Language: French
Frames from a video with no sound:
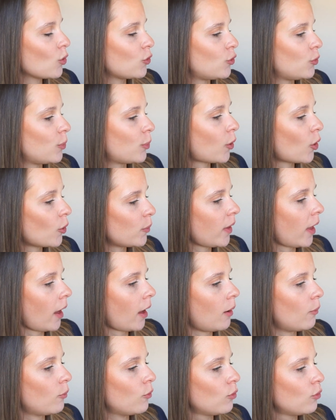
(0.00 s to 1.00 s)
du premier
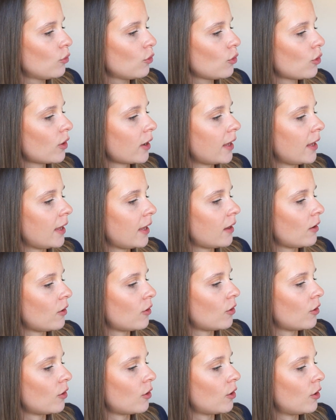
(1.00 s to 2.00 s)
amour et
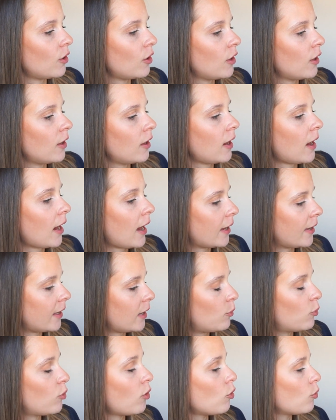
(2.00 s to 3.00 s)
à
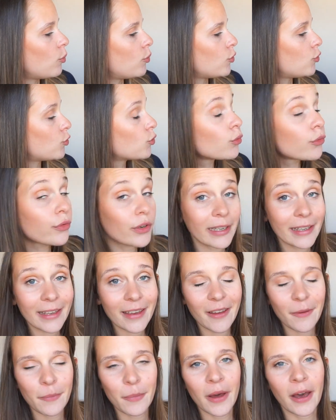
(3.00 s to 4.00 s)
quel point on peut souffrir
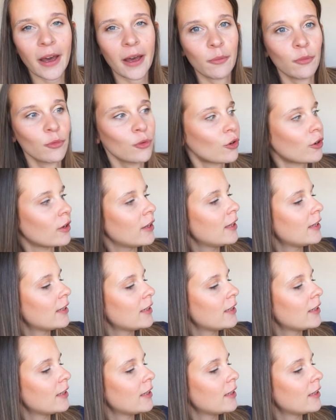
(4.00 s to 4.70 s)
par amour.